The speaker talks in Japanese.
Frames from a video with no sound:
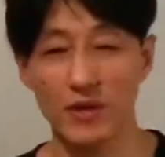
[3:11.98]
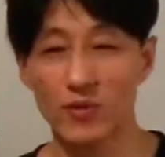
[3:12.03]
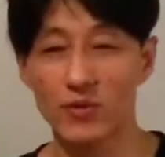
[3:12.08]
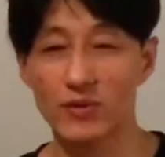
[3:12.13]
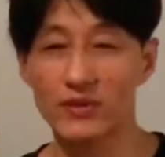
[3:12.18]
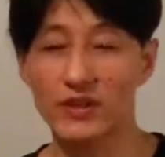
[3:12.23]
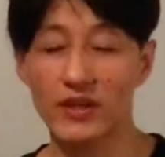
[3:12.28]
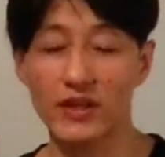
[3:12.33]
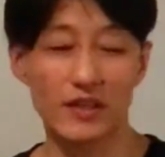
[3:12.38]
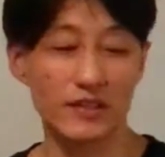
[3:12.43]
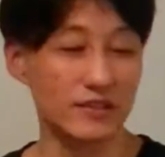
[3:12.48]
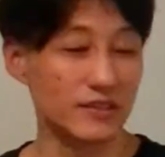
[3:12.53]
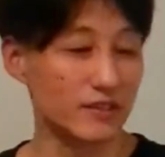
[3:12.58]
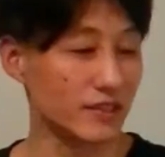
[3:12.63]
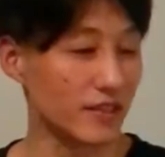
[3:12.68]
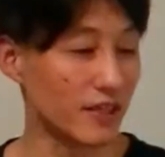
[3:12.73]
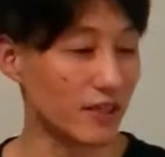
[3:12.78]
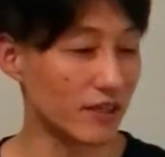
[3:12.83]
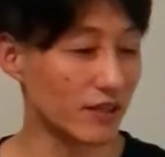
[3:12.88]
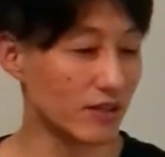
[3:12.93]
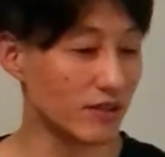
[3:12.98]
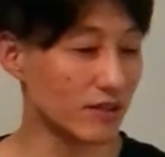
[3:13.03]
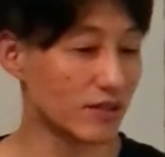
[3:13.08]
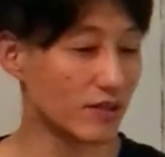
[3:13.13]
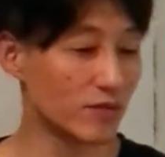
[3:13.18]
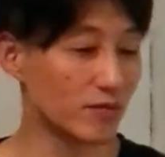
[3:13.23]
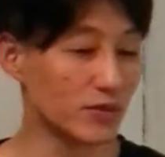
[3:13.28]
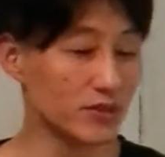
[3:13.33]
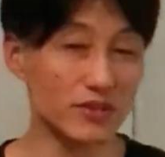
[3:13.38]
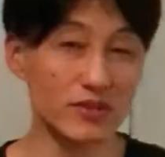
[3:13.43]
こんな感じで
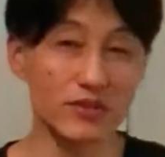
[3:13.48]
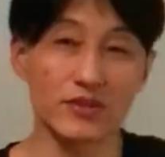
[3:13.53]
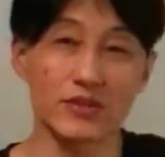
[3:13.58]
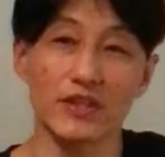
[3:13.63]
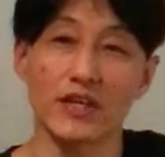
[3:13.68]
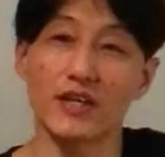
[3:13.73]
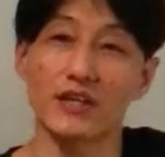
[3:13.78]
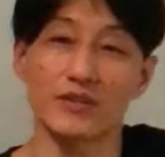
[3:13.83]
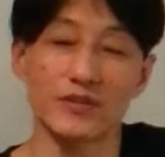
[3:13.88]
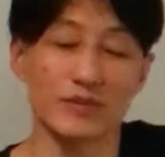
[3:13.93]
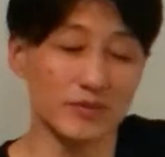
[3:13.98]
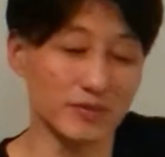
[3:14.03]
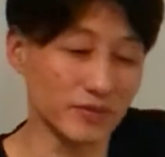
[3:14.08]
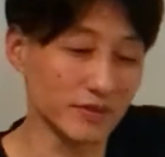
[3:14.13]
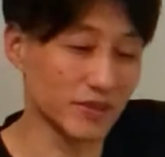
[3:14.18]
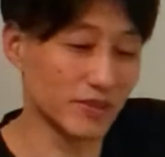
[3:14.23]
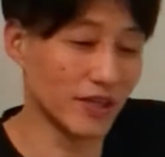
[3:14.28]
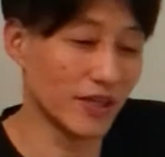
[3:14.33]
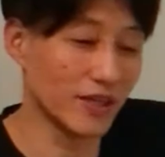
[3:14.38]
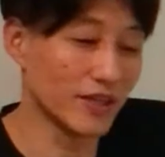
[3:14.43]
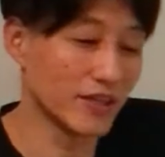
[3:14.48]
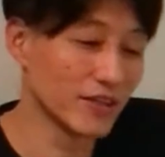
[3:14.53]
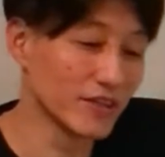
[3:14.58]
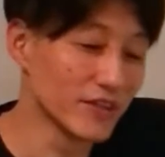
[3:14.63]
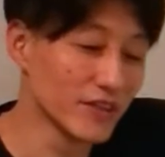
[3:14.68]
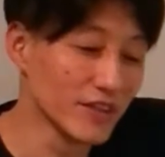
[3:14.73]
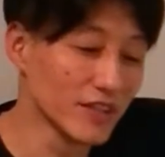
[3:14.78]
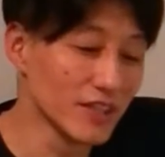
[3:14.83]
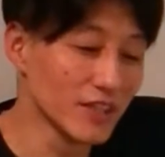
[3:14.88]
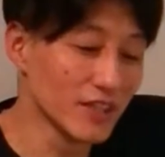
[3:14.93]
面白いなと思いますね。
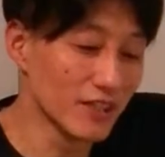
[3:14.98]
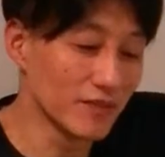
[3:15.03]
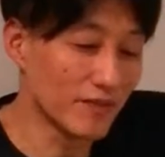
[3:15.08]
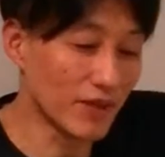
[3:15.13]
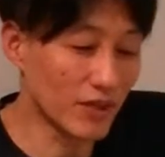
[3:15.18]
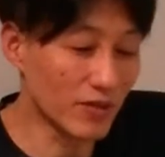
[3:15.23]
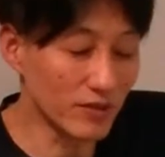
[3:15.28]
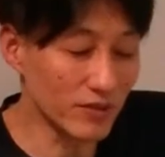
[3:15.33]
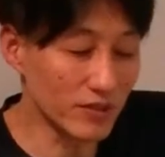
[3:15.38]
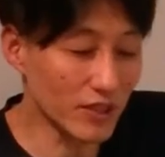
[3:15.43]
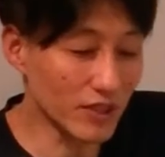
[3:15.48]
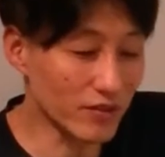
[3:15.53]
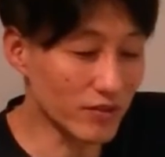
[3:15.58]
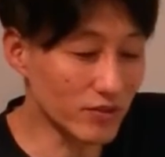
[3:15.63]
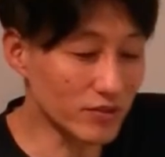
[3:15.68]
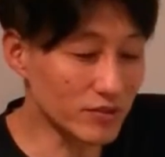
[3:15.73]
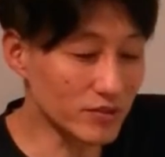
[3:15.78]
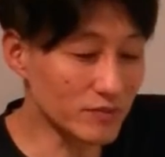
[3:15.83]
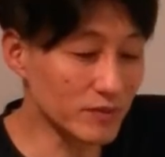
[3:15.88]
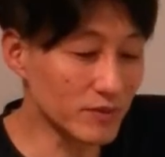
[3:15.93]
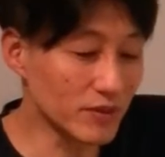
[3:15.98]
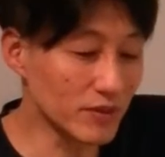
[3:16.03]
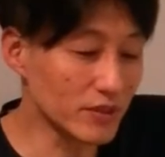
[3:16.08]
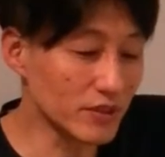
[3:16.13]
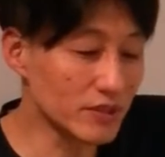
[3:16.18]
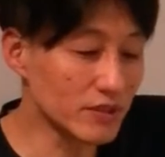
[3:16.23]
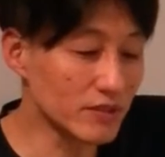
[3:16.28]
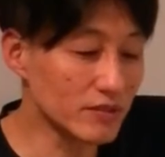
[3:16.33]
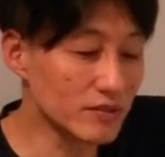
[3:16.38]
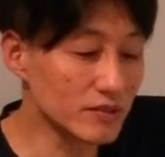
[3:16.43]
まあ、こんな曲も
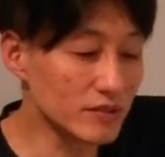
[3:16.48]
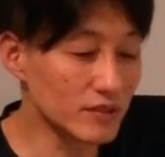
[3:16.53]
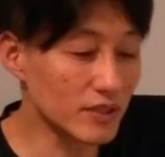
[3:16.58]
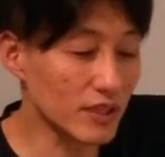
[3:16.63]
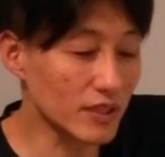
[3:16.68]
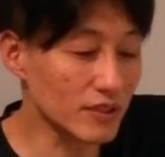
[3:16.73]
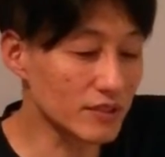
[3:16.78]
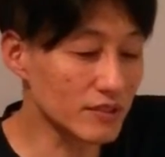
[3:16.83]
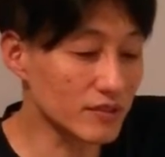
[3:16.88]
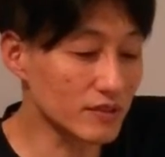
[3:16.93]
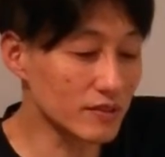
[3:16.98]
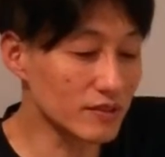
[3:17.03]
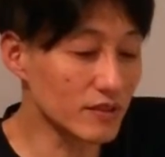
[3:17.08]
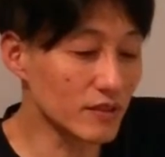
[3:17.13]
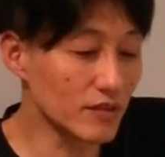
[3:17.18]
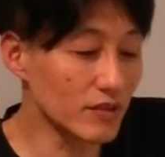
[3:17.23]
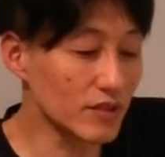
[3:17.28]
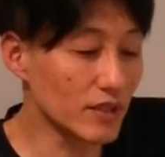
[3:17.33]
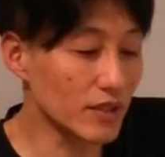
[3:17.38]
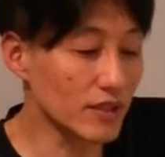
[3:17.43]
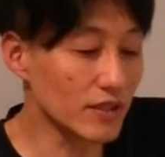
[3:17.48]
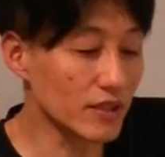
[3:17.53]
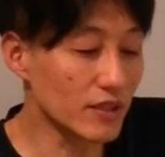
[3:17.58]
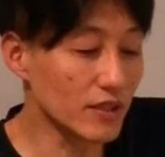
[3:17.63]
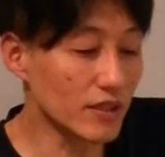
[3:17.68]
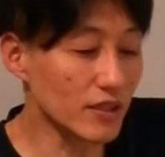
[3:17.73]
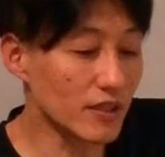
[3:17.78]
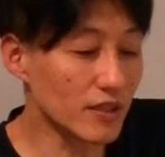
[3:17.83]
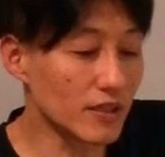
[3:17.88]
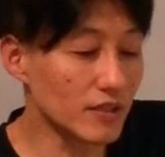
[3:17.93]
いっきょくぐらい作ってみたい
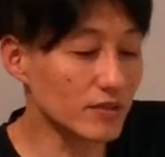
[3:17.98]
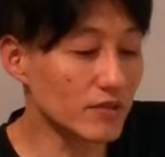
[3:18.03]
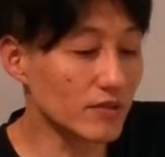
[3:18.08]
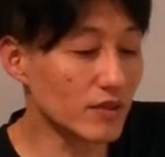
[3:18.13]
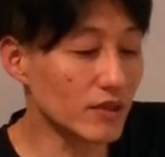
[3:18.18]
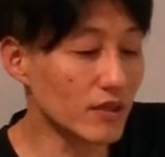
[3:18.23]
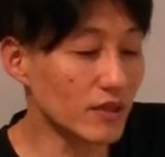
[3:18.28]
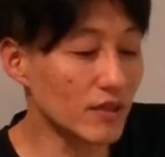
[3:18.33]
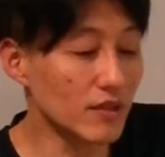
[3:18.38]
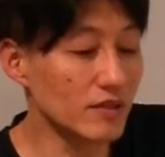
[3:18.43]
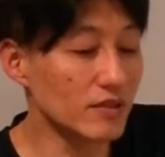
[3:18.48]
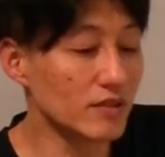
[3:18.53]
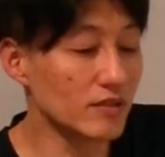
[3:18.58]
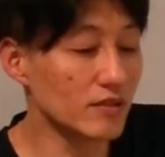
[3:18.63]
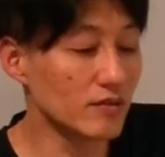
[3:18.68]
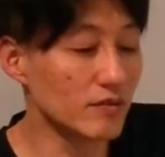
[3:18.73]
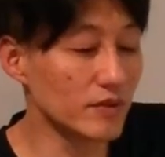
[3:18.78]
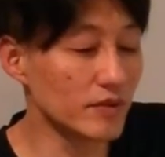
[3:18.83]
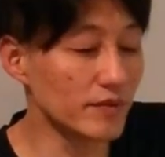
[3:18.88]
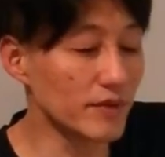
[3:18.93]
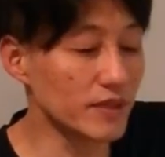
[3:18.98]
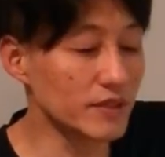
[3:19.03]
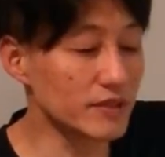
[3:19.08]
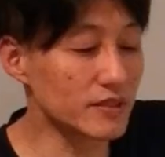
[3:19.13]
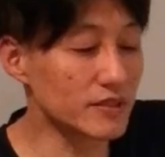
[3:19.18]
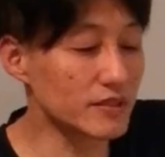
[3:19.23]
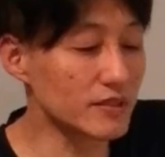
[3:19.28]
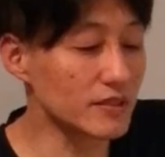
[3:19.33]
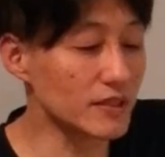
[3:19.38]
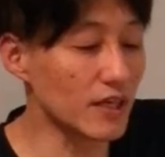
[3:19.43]
なとか思いま
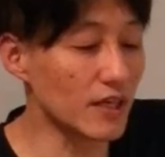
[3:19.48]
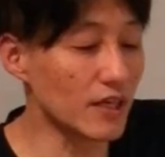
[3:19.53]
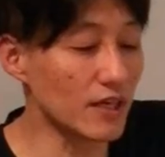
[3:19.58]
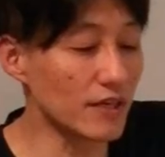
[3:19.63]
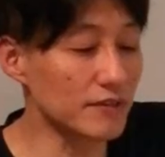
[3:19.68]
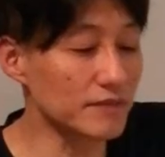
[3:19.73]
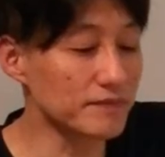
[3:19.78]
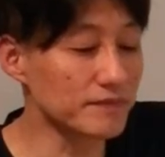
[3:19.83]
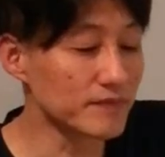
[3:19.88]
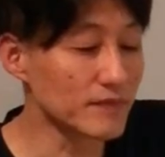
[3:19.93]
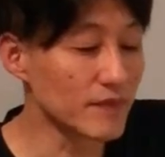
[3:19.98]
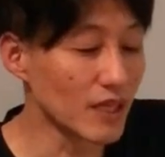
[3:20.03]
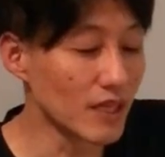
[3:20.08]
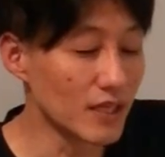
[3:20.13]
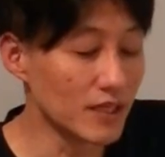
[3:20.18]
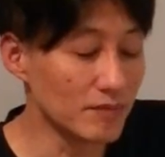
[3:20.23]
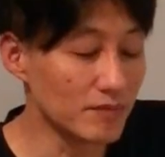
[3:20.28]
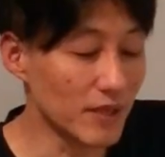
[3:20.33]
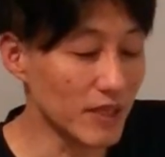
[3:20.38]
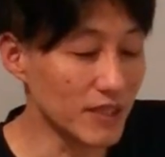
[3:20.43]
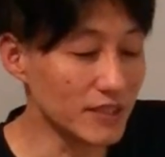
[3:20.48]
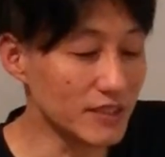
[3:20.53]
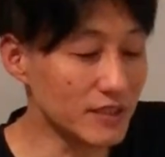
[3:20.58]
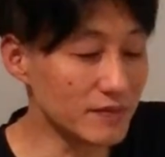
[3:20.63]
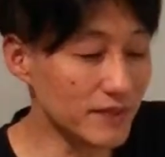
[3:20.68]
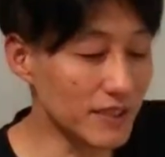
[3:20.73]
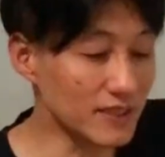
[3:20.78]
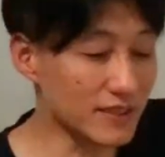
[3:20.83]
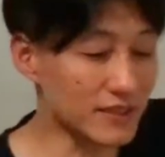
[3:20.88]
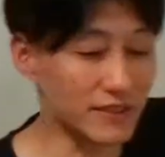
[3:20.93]
すが、まあ、
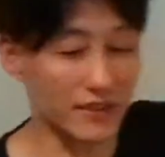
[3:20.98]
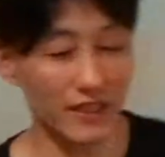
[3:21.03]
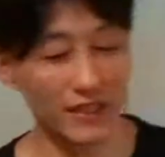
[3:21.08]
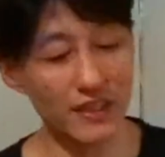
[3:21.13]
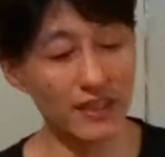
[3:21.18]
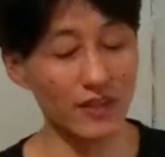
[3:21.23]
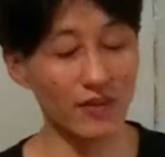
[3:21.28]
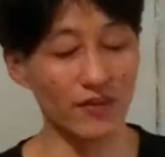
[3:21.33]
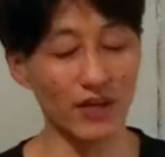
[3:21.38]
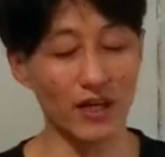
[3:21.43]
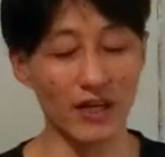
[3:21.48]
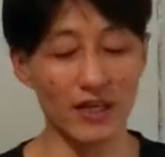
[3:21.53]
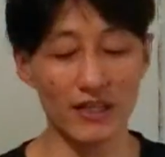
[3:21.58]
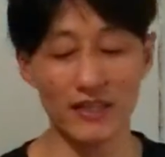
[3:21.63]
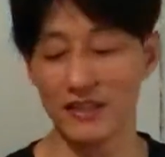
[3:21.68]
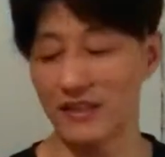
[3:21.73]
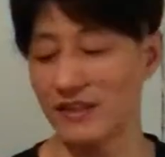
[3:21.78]
一番自然なのは、